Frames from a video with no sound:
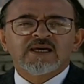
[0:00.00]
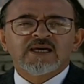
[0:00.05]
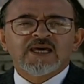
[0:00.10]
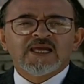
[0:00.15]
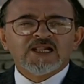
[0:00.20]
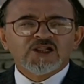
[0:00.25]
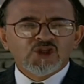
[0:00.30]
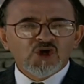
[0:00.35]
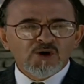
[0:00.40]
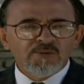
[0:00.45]

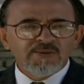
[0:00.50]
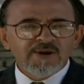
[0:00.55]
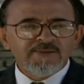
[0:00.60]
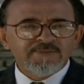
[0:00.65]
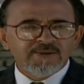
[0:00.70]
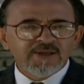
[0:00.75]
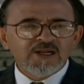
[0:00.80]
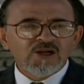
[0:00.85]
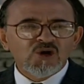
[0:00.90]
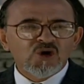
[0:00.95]
El doble
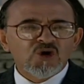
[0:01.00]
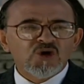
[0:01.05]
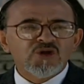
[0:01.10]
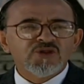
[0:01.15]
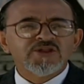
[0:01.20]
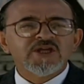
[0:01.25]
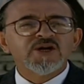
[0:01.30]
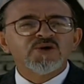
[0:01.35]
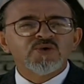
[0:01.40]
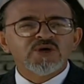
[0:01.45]
filo
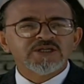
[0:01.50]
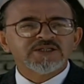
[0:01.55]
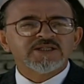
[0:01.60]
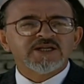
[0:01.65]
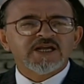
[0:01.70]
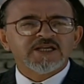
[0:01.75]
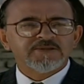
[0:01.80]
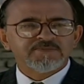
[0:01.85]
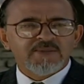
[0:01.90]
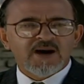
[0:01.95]
de
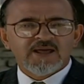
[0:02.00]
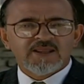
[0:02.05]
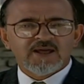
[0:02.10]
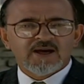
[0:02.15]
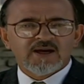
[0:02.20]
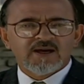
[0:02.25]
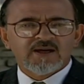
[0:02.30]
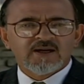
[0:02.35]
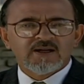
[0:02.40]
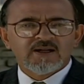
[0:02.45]
nuestra espada.